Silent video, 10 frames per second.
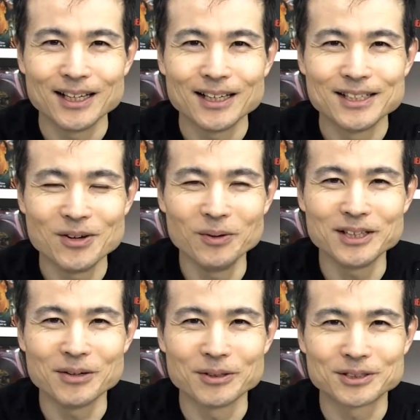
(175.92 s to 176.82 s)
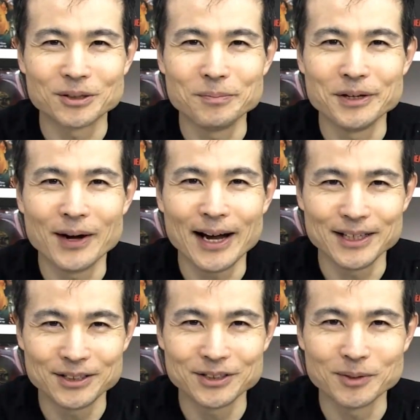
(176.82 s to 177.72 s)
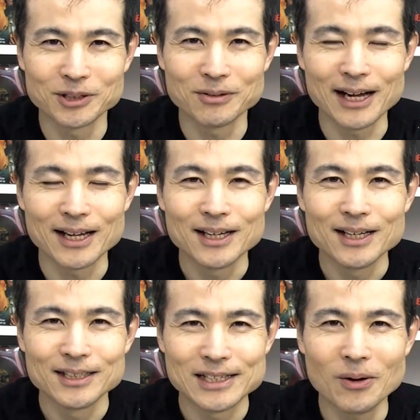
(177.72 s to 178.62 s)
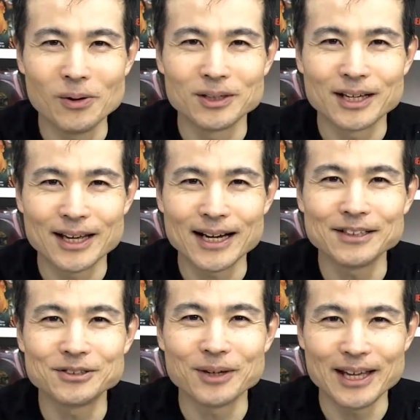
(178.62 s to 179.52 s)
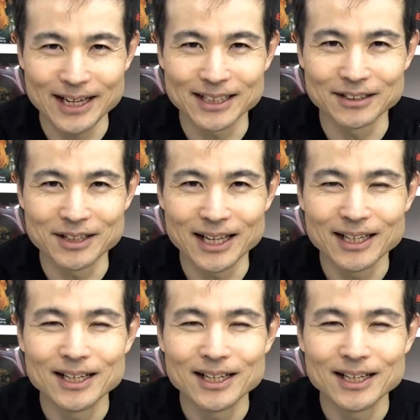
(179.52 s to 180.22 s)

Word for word: 日本でのゾンビの配給元は日本ヘラルド映画なので、